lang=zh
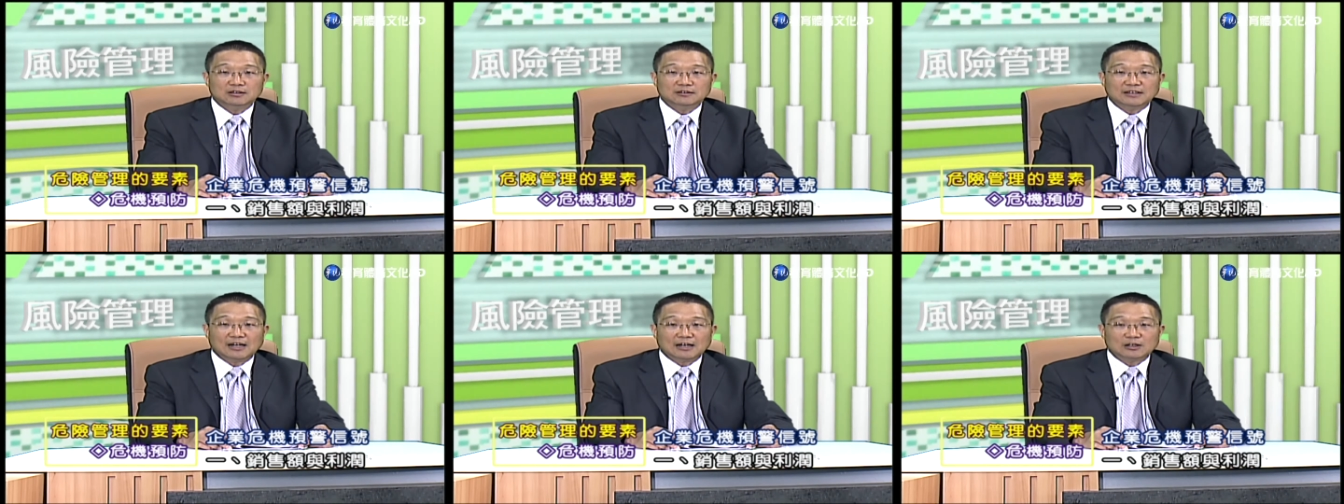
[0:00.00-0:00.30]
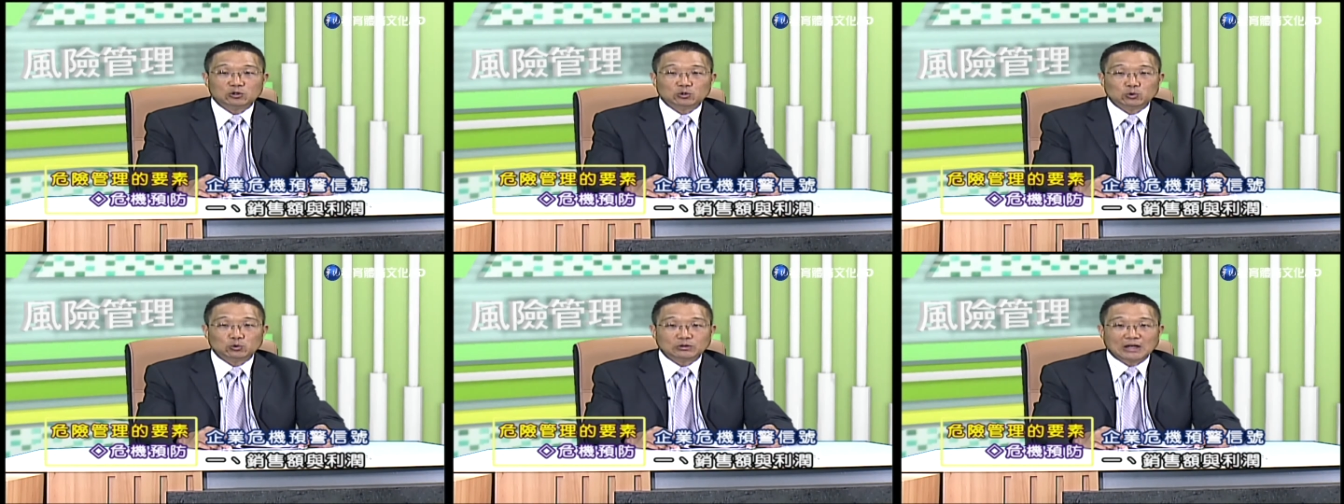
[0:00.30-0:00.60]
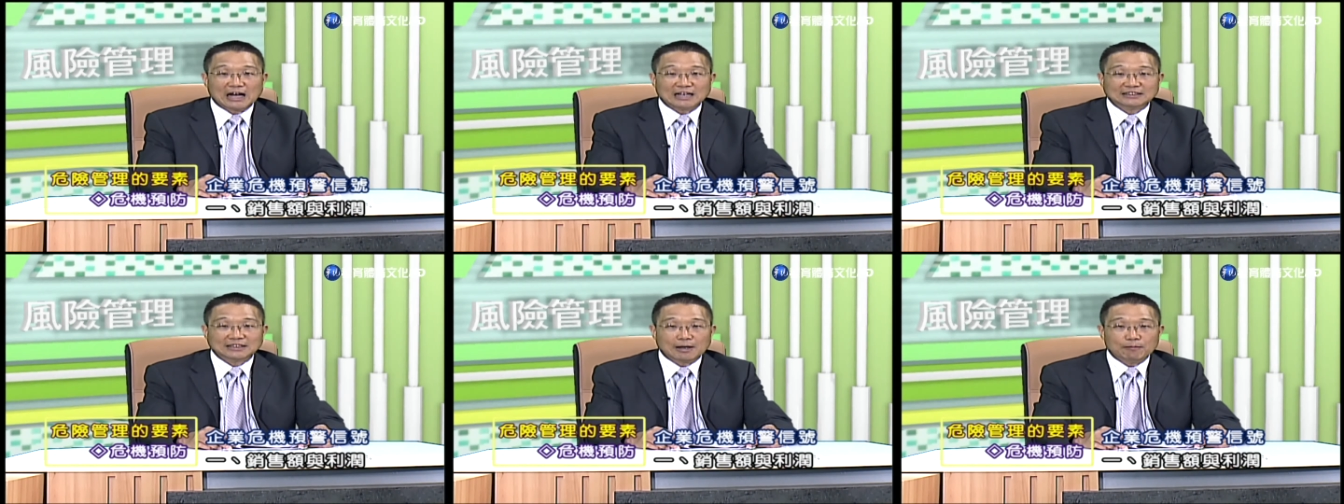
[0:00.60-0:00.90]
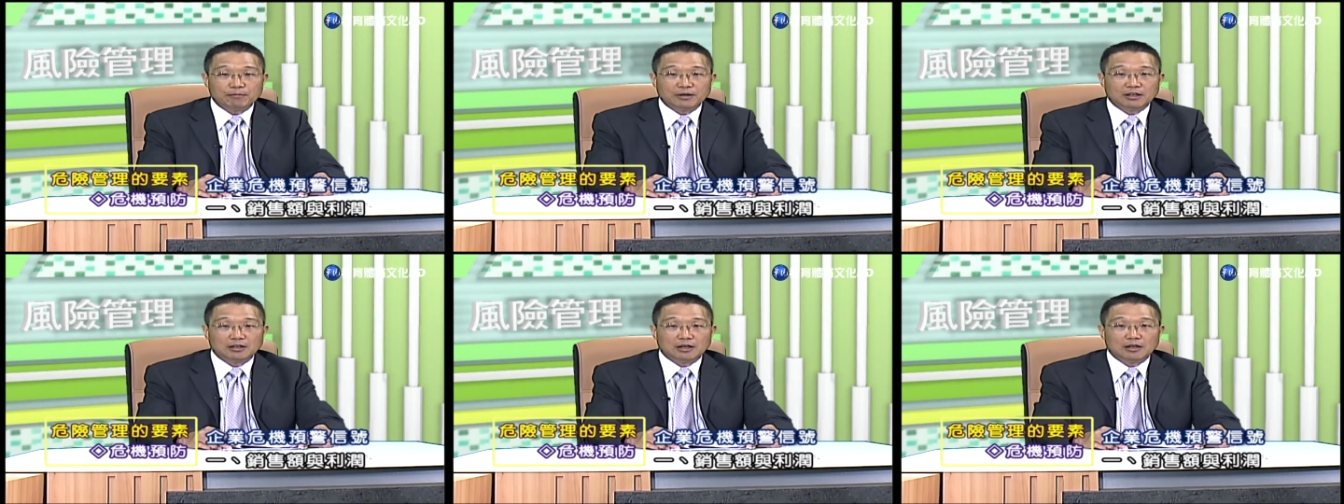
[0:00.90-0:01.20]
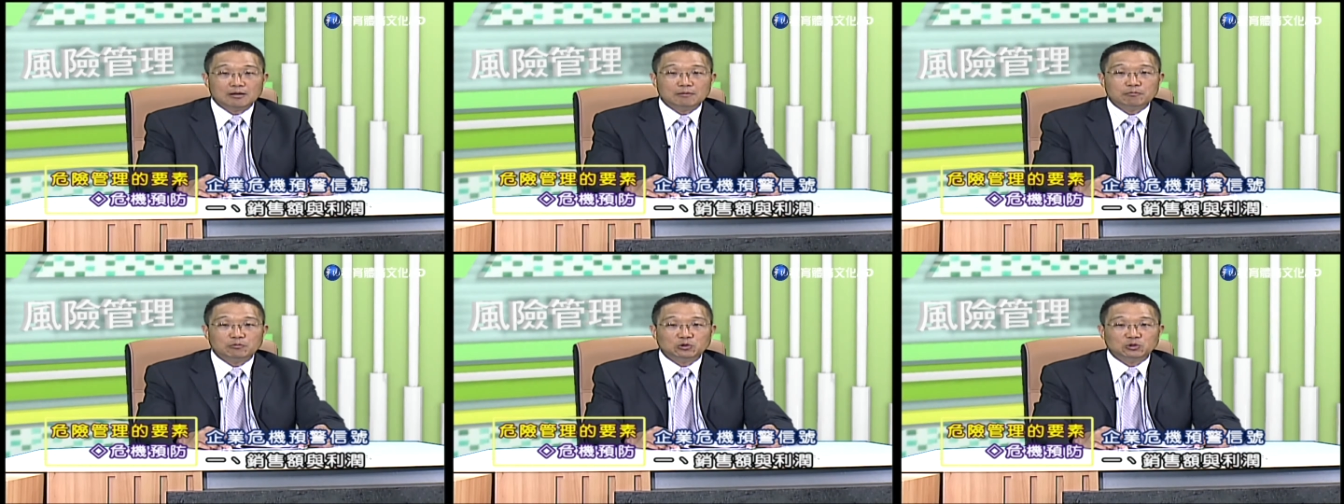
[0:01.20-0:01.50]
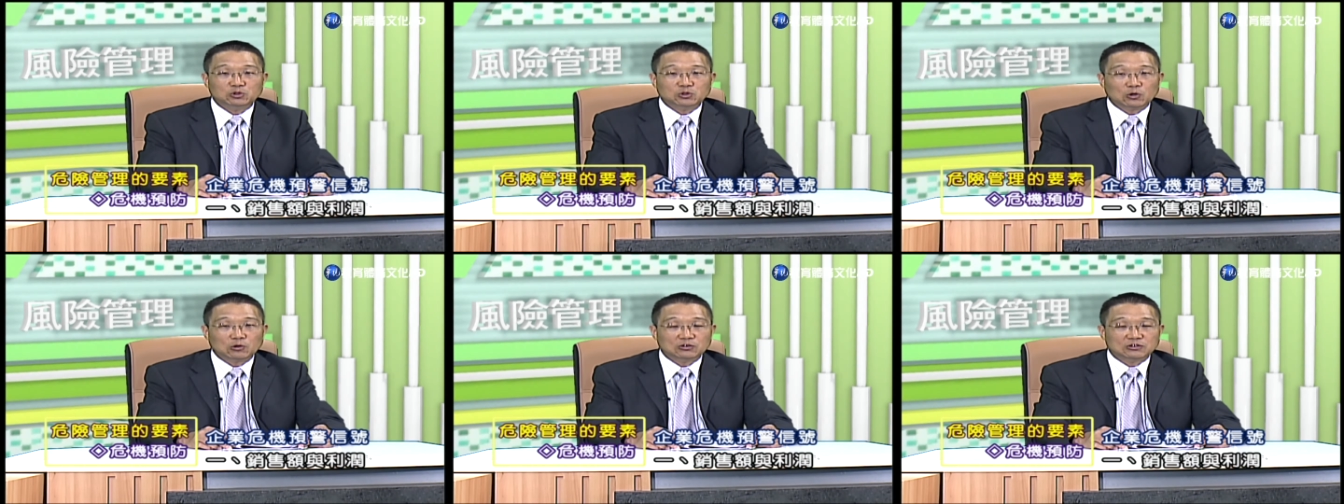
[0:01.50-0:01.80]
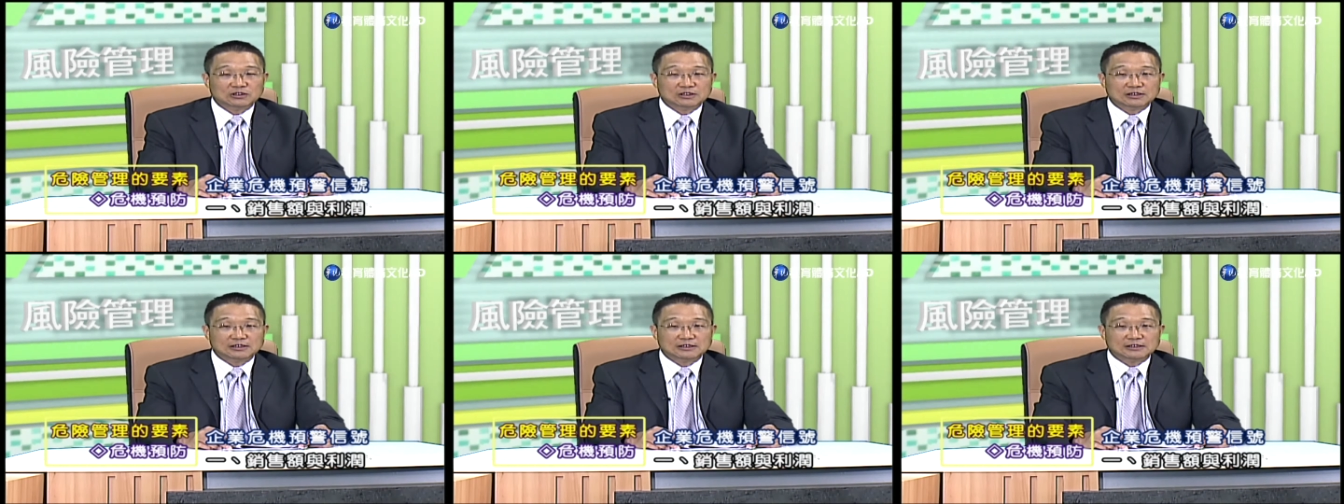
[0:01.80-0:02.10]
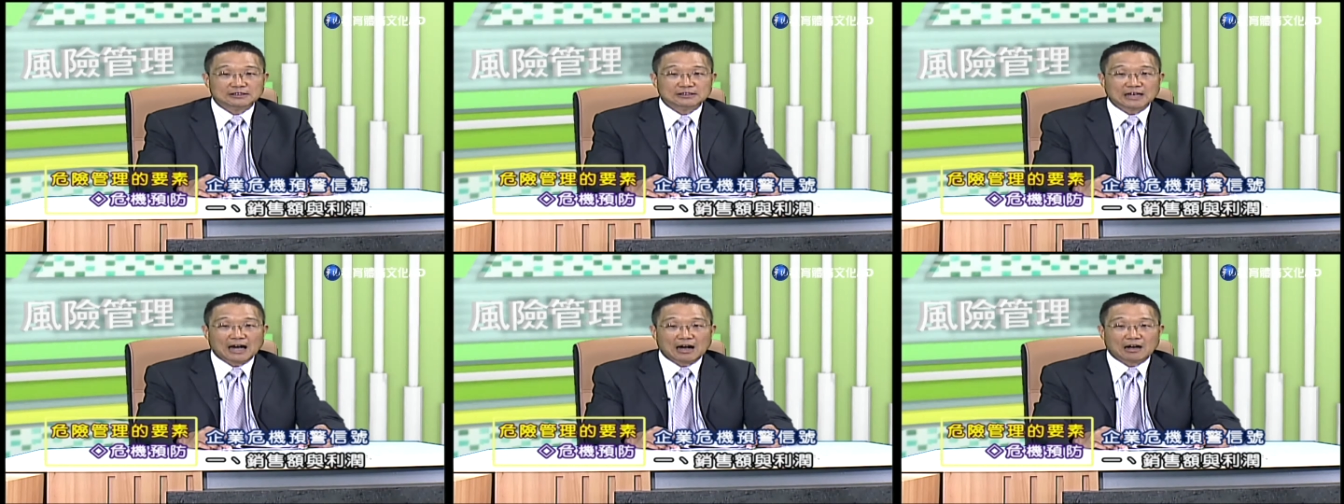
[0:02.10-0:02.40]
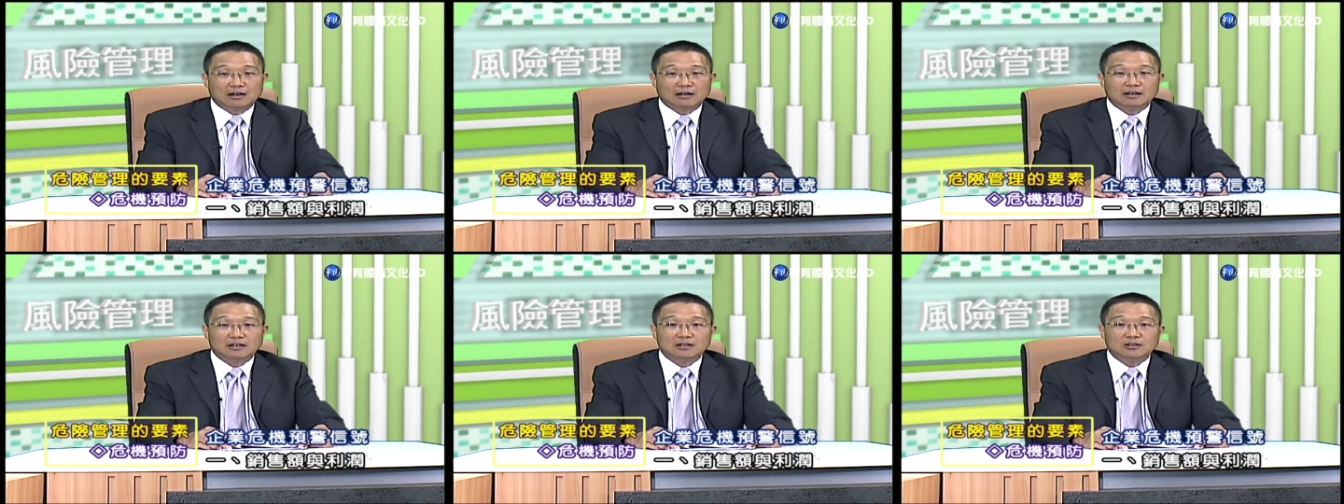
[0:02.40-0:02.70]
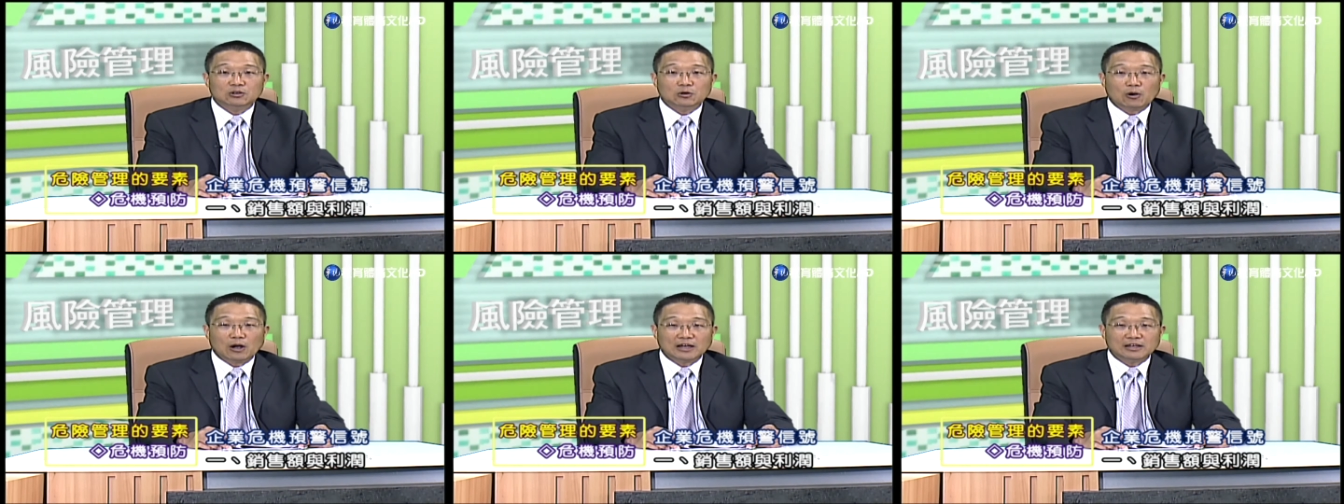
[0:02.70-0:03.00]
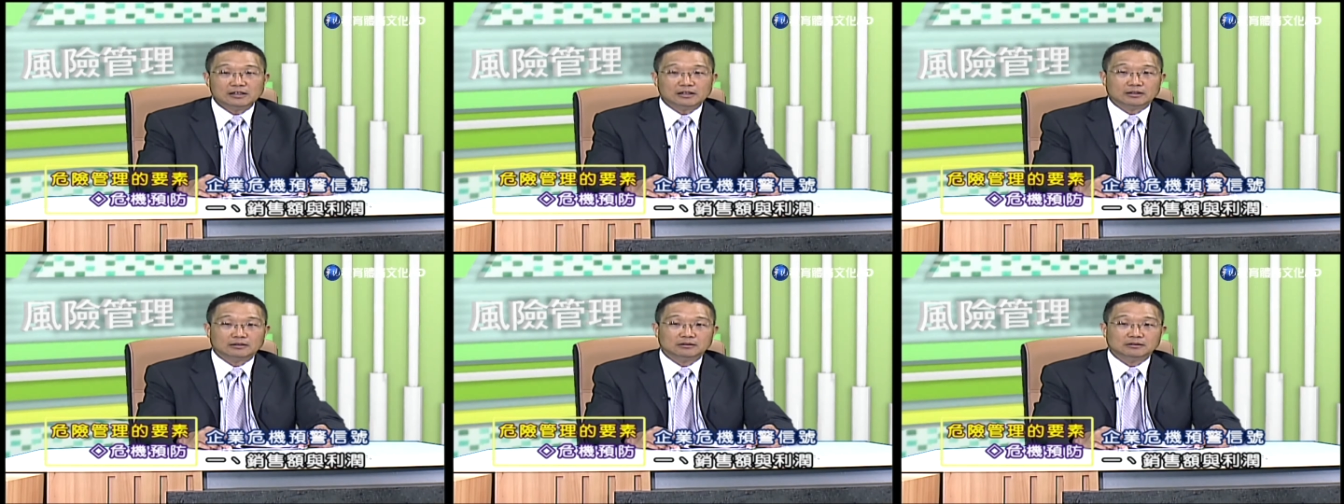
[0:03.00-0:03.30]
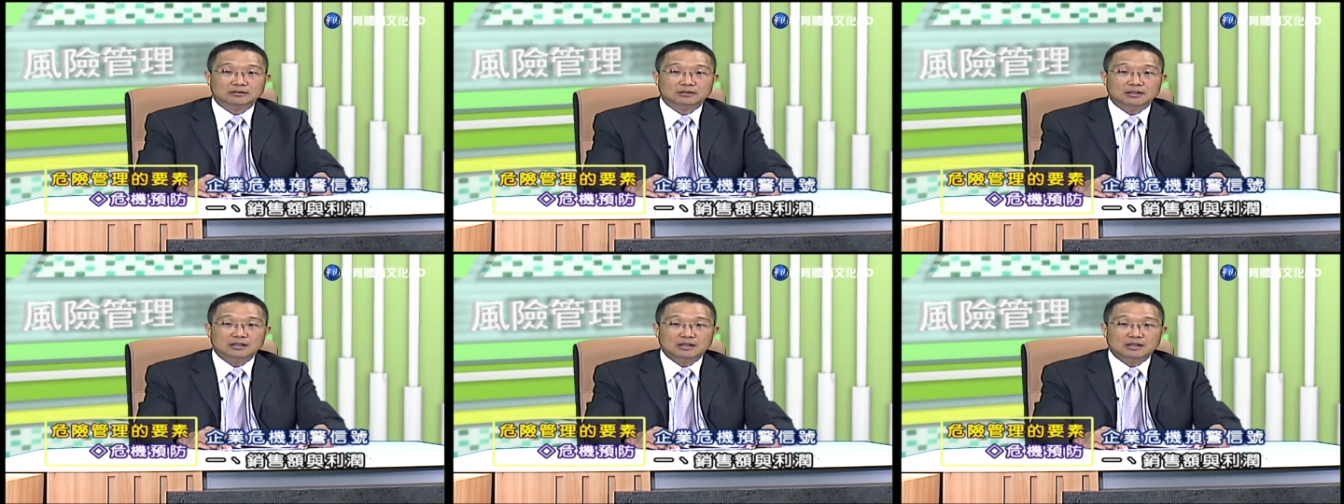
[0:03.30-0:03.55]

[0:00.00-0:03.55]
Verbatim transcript: 那主打产品呢不受市场欢迎，